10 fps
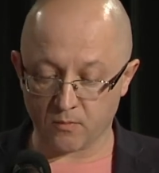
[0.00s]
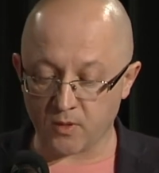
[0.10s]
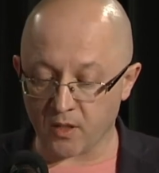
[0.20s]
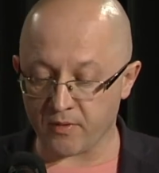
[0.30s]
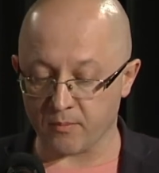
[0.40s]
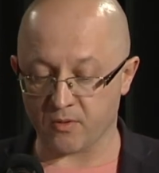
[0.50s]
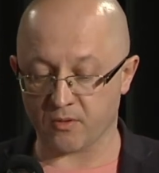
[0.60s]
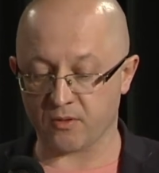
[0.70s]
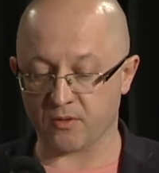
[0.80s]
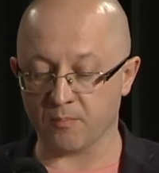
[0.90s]
Nie wiem,
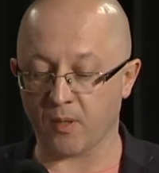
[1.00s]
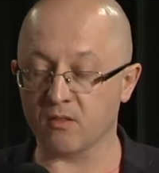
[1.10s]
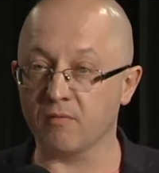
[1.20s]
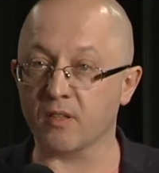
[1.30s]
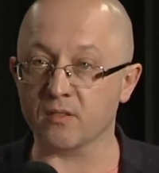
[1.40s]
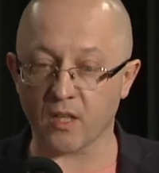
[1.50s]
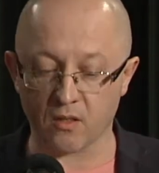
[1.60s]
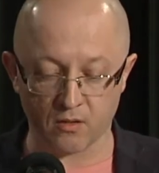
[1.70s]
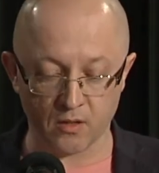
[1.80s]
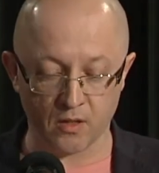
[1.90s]
coś bardzo
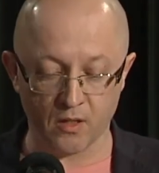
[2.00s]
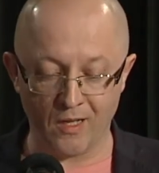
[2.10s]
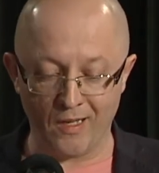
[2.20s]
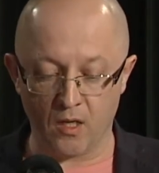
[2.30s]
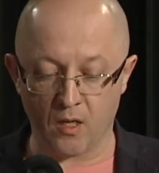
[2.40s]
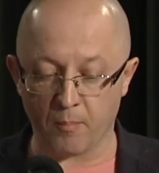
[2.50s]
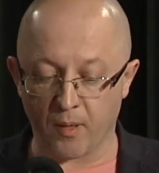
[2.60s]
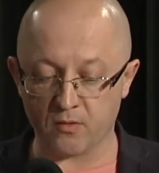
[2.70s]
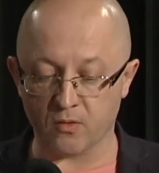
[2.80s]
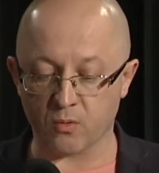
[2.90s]
ważnego i
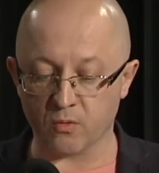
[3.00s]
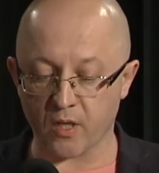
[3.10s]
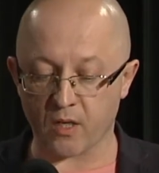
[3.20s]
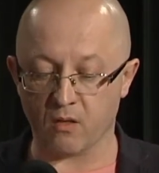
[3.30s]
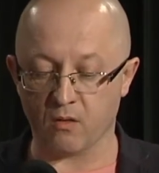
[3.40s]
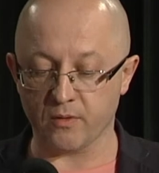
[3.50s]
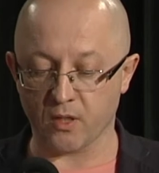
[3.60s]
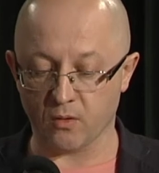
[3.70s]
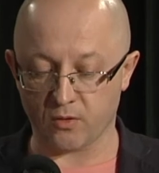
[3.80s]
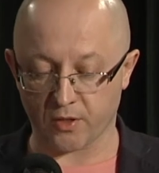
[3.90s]
bardzo trudnego
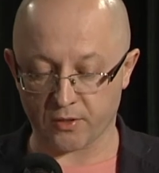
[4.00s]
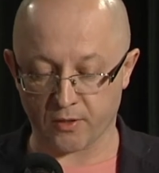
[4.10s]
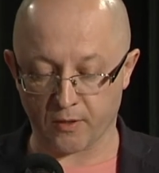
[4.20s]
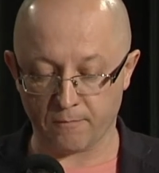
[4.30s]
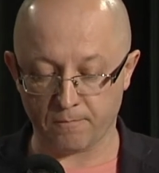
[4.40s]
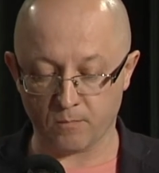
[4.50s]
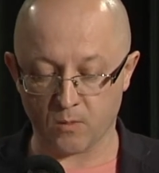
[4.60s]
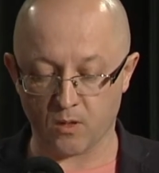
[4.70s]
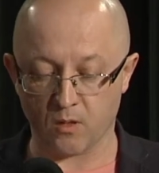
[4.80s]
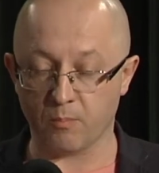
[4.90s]
jednocześnie.
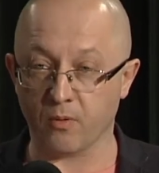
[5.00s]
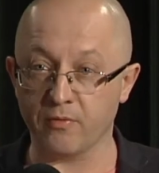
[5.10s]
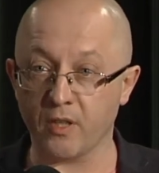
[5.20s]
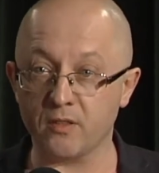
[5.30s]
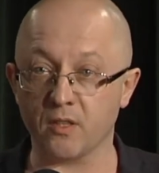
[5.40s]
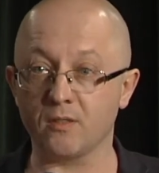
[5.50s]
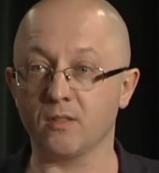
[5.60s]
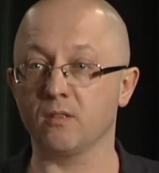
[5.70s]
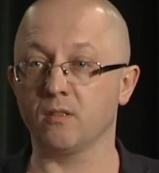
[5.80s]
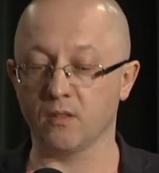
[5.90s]

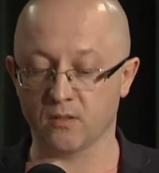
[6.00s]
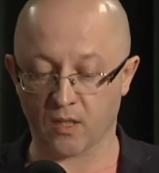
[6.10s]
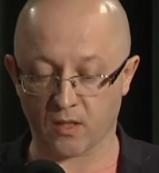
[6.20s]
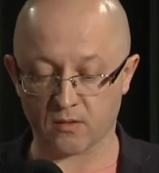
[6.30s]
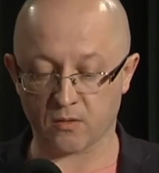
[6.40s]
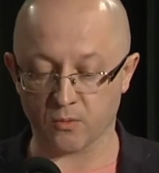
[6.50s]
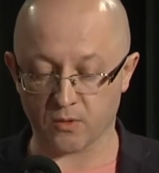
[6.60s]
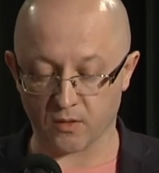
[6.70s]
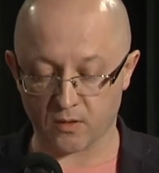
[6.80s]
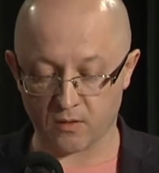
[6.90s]
Powiedzieć i zaraz
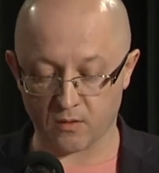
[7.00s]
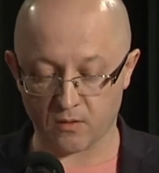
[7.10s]
uciec.